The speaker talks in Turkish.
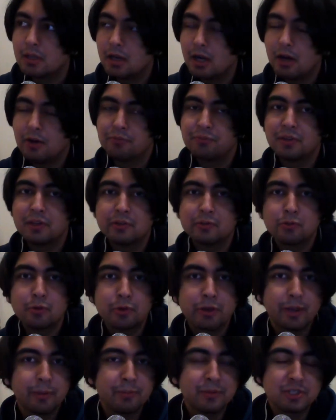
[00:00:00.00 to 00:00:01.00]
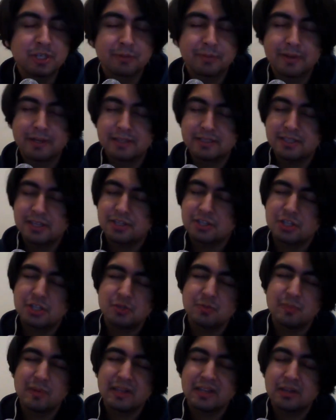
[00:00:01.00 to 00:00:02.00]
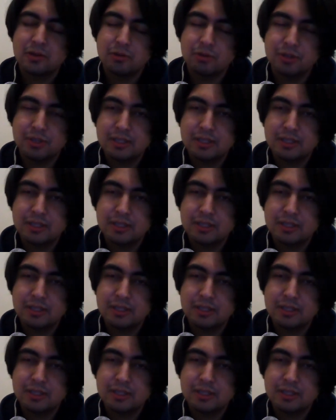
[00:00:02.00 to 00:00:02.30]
Haftada vlog yapmayacağım. Hayır sadece içimden geliyor.